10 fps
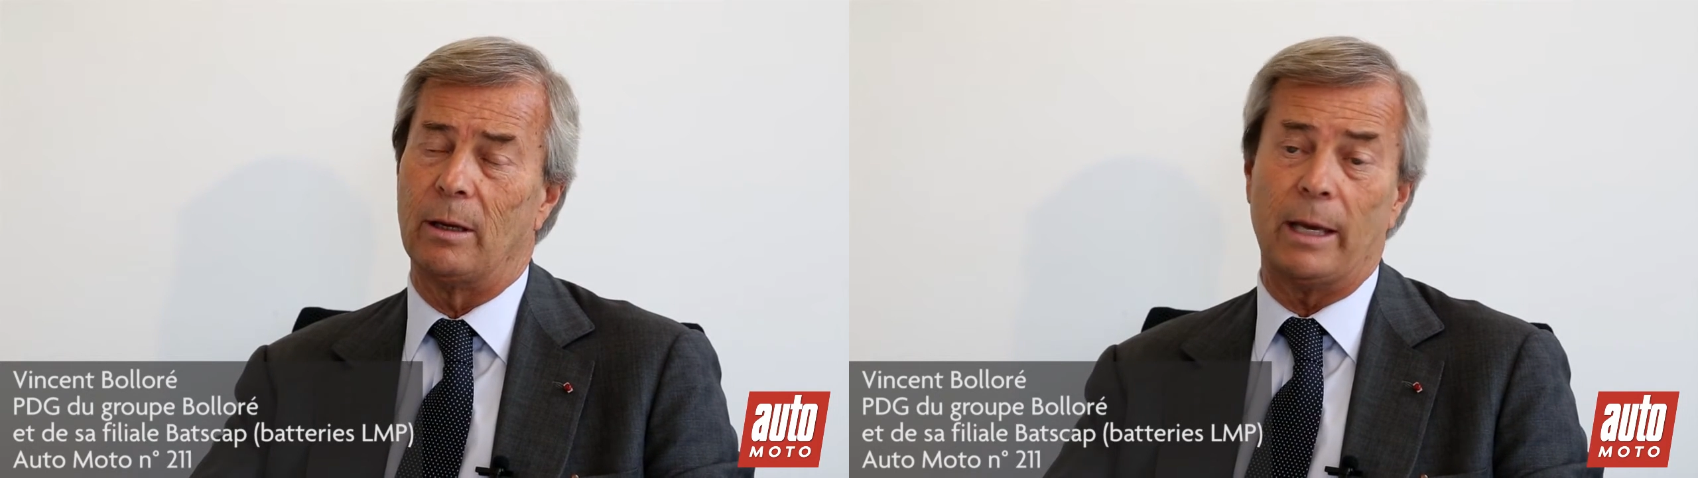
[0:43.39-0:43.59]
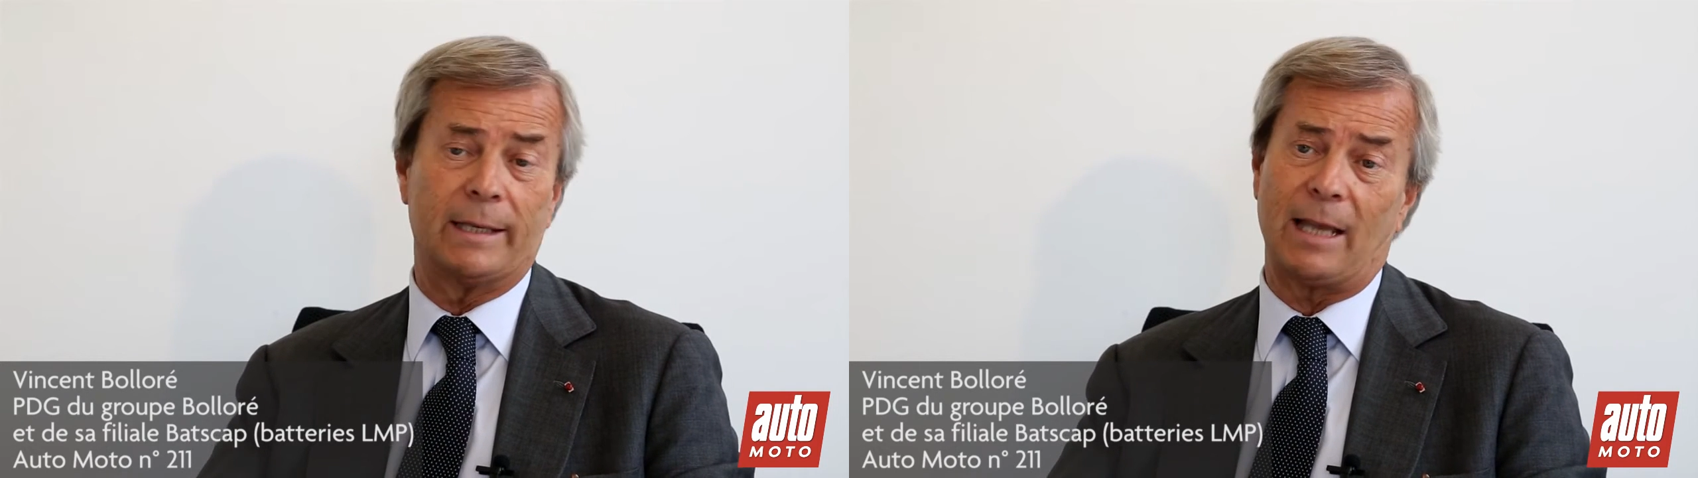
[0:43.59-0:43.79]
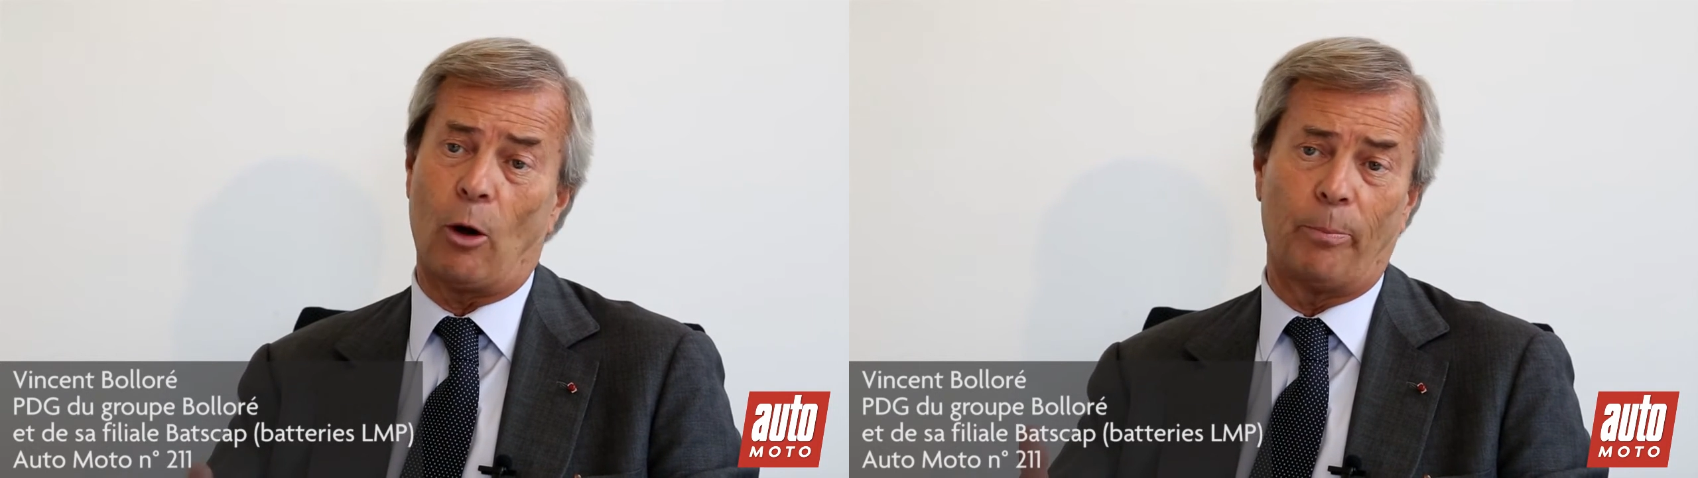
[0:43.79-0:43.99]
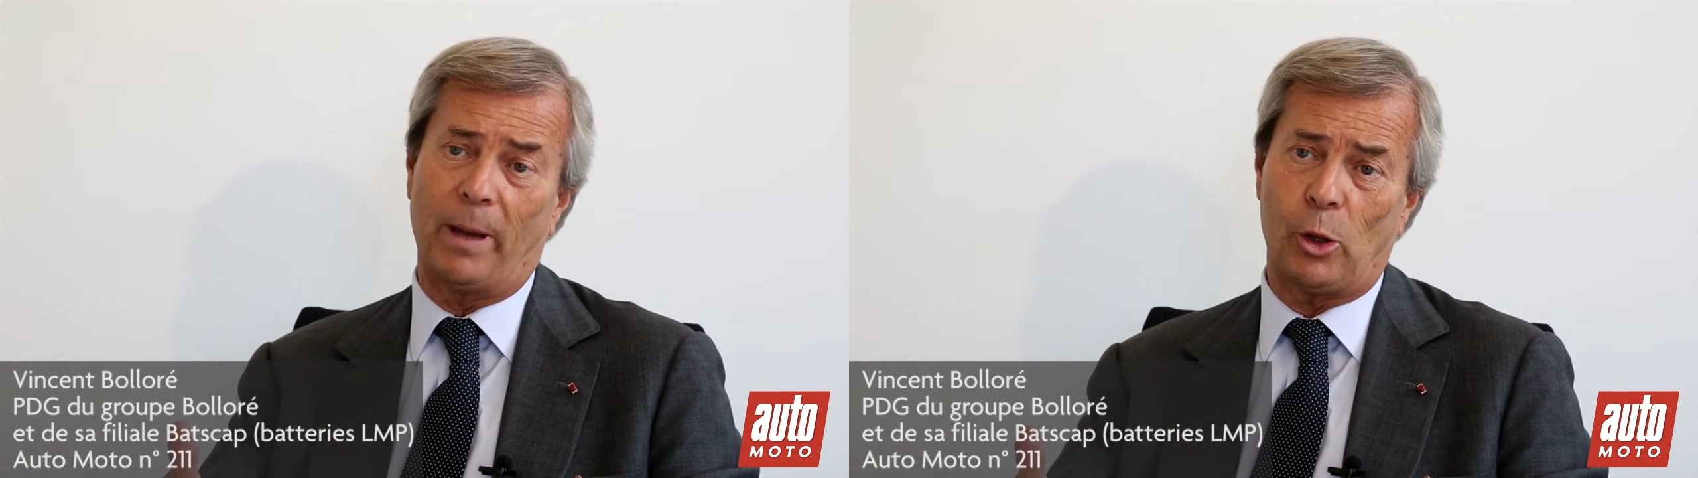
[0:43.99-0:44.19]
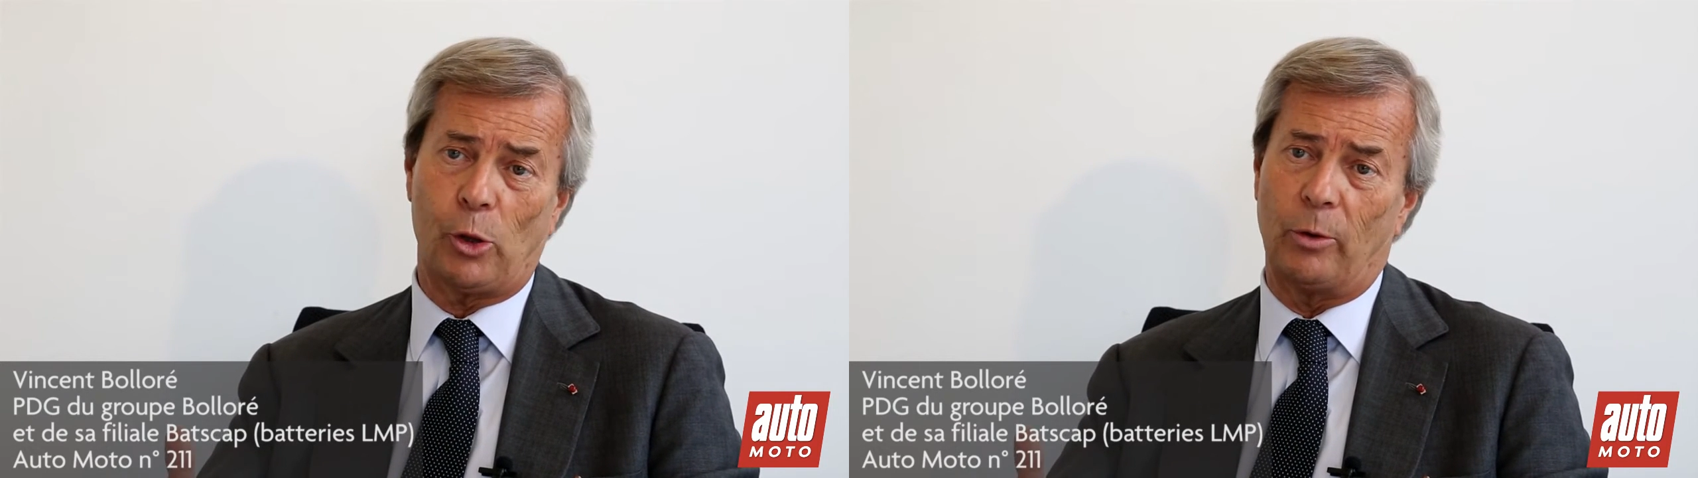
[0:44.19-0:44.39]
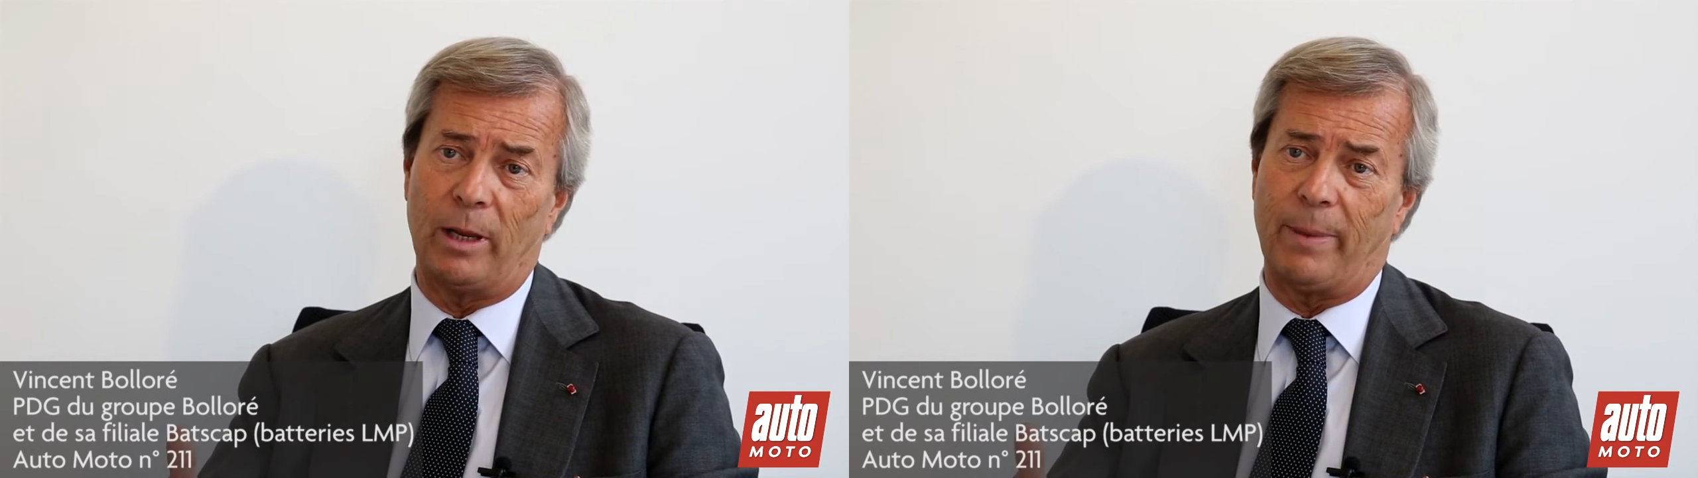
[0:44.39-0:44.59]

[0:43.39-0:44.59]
et ça empêche les